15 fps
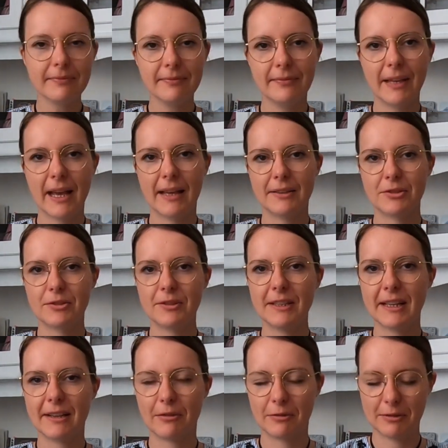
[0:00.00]
Eine schöne
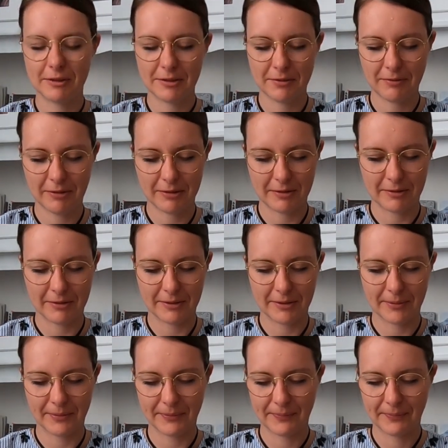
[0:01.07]
chaotische Folge heute.
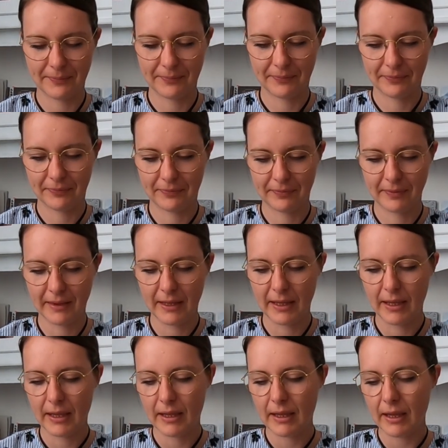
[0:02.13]

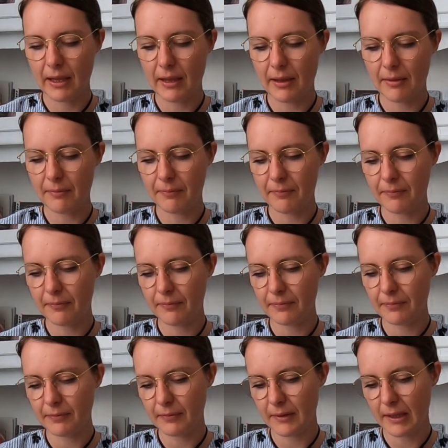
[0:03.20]

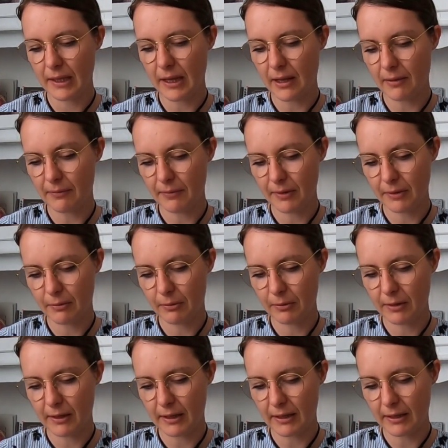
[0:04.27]
Ähm, hier haben wir
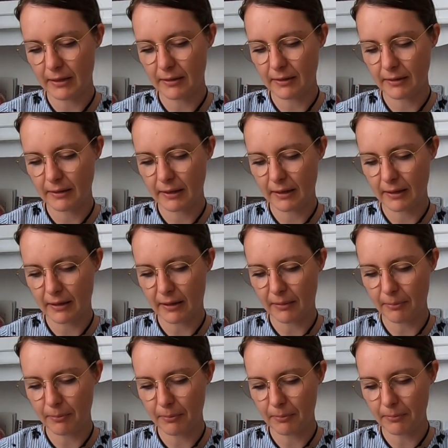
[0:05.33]
100
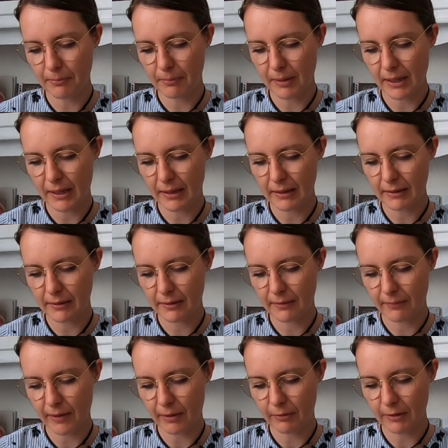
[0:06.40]
Gramm bei
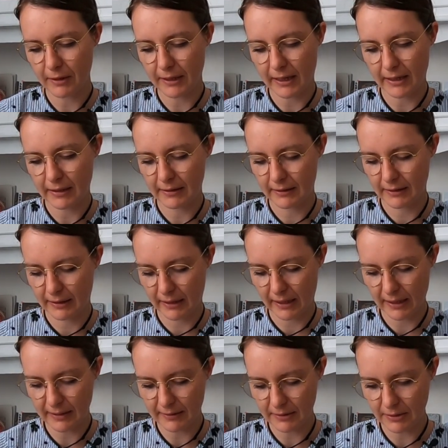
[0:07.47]

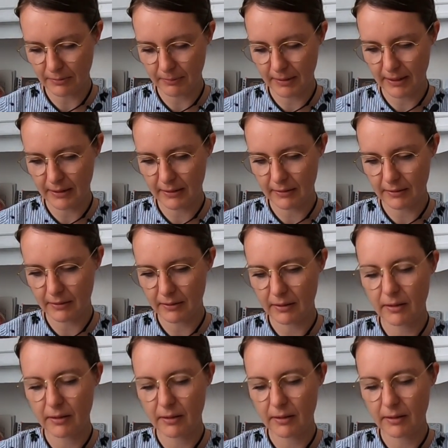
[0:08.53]
238 Metern.